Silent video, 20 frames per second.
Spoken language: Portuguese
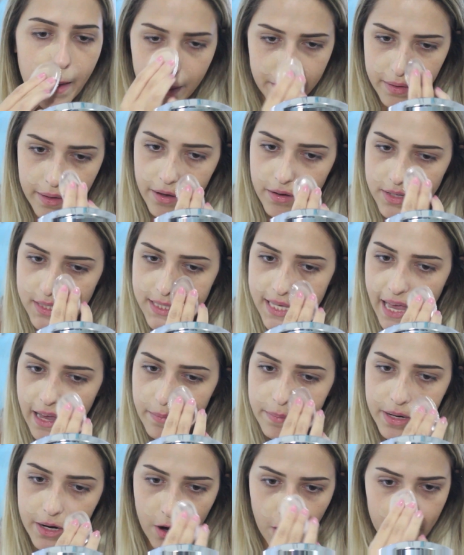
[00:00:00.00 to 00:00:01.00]
Eu
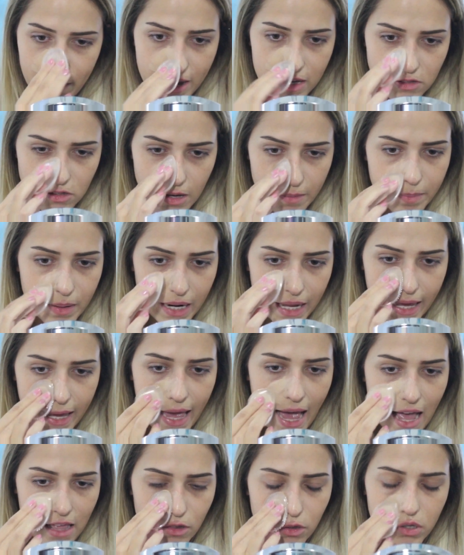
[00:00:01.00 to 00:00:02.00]
sempre começo a
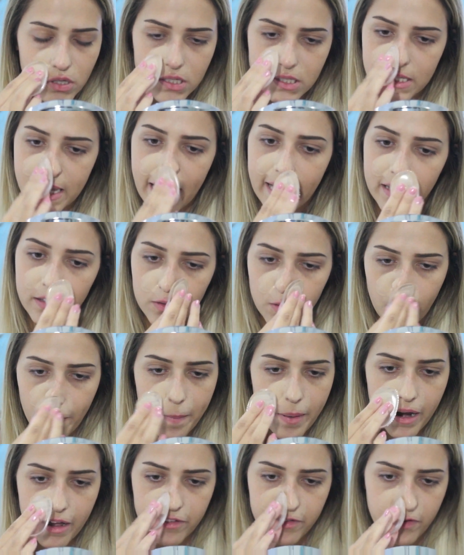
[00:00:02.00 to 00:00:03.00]
aplicar do centro
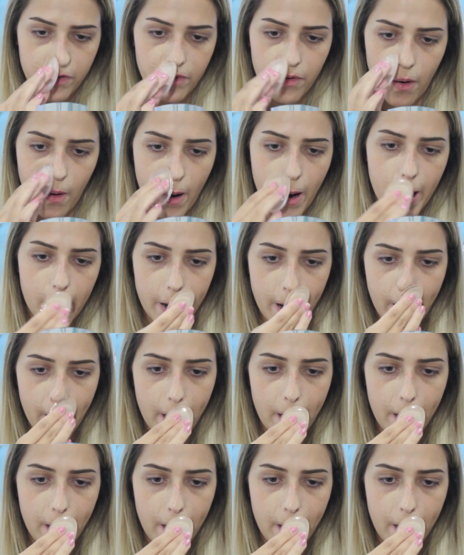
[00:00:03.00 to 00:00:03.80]
para fora.